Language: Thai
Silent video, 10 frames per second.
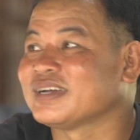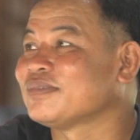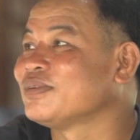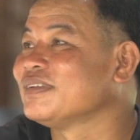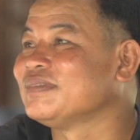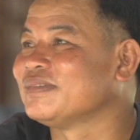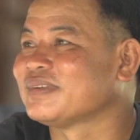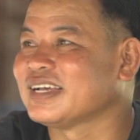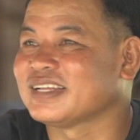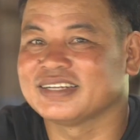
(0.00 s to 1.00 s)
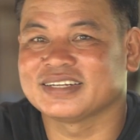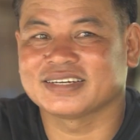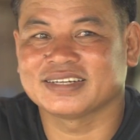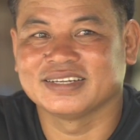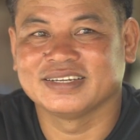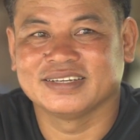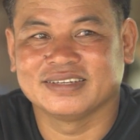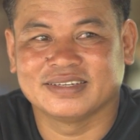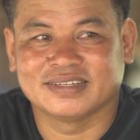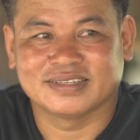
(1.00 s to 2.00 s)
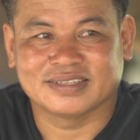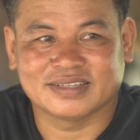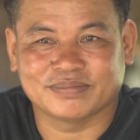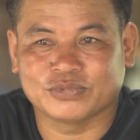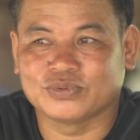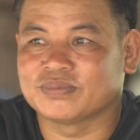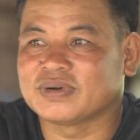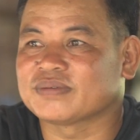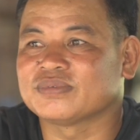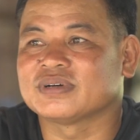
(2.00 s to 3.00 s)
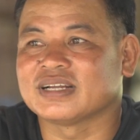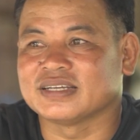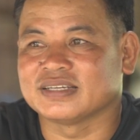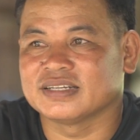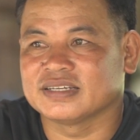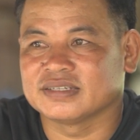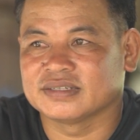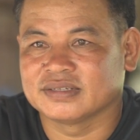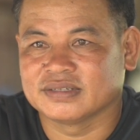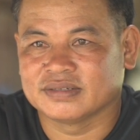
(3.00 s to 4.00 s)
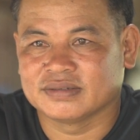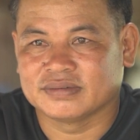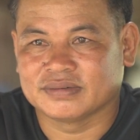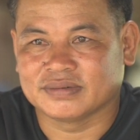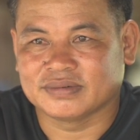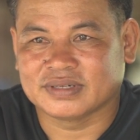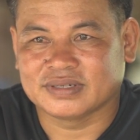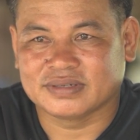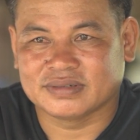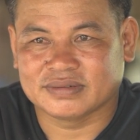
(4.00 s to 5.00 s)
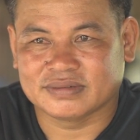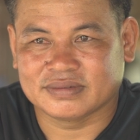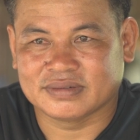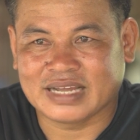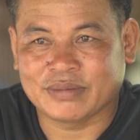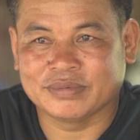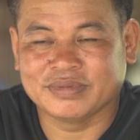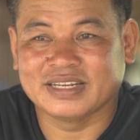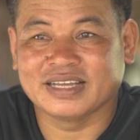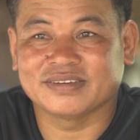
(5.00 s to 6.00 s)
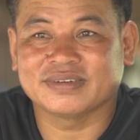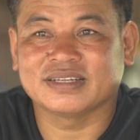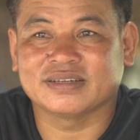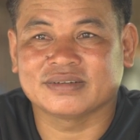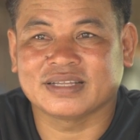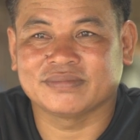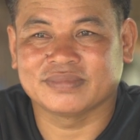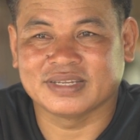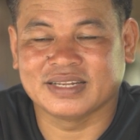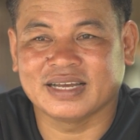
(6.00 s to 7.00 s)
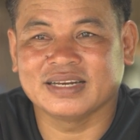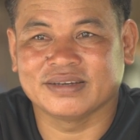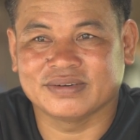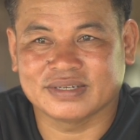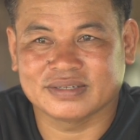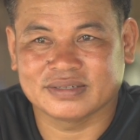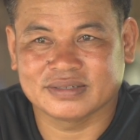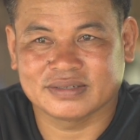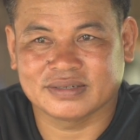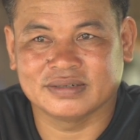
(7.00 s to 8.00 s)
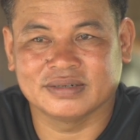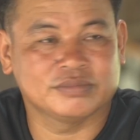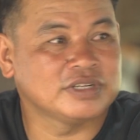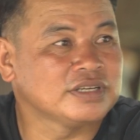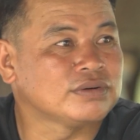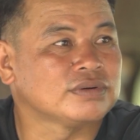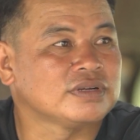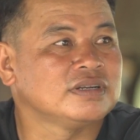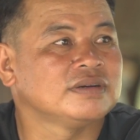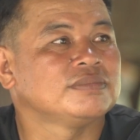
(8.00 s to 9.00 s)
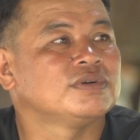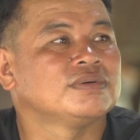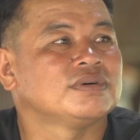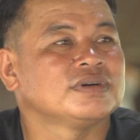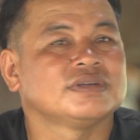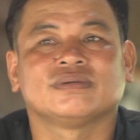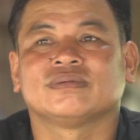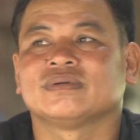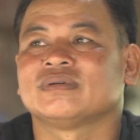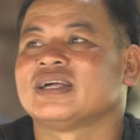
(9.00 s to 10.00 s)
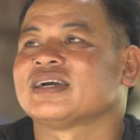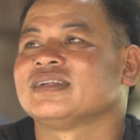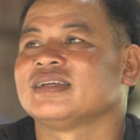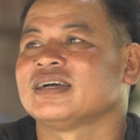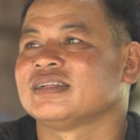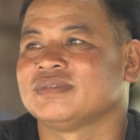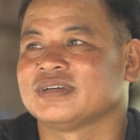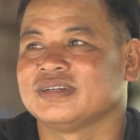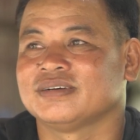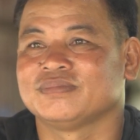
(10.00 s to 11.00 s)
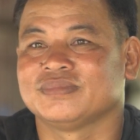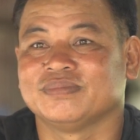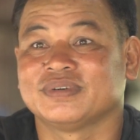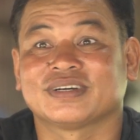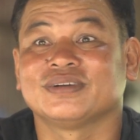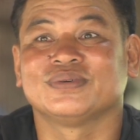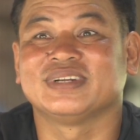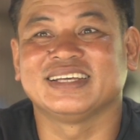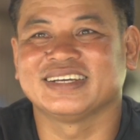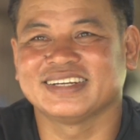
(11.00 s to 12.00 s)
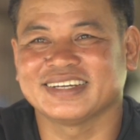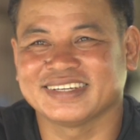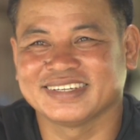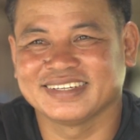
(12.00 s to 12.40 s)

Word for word: ไว้เฉพาะริมๆเขตนี่แล้วก็ปลูกผักปลูกอะไรอย่างเงี้ยเพราะว่า น้ำมันมีแล้วใช่ไหมเราก็ทำกินได้แล้วอะก็เริ่มตอนนี้คนก็เริ่มลงอ้อยลงอะไรกันยหา่แต่มันก็เริ่มมันก็ดูดีขึ้นนะ